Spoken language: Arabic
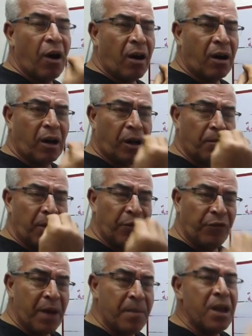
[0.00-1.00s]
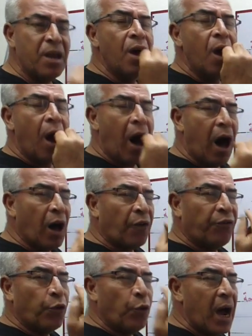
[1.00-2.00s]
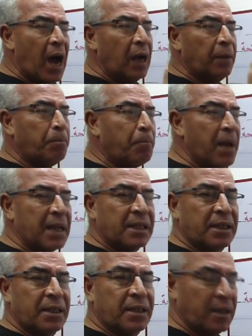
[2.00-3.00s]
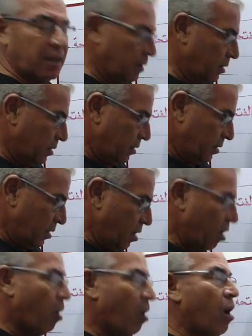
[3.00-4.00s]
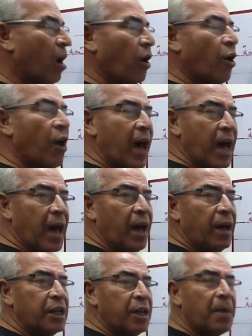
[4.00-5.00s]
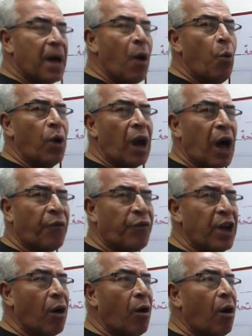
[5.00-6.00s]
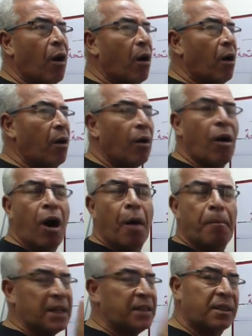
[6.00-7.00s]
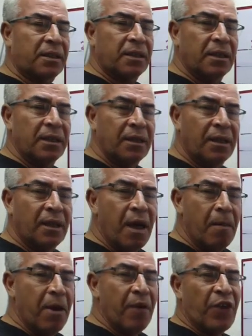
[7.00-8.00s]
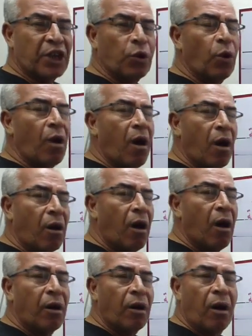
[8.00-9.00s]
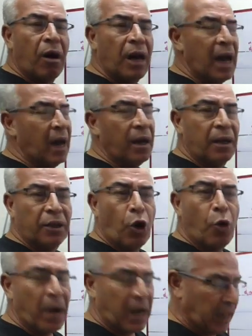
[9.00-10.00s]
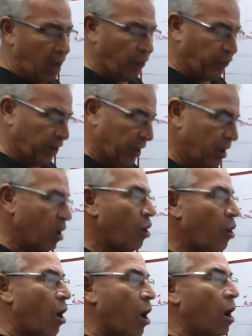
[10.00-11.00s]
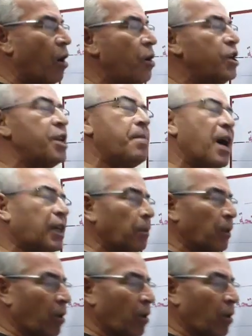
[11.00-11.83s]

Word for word: خرج من فمي حرف واحد بس قرأ يبقى اول حرف ايه قا قا بس ما ينفعش اقول قارا را لا ده هما كده حرفين قا يبقى اكتب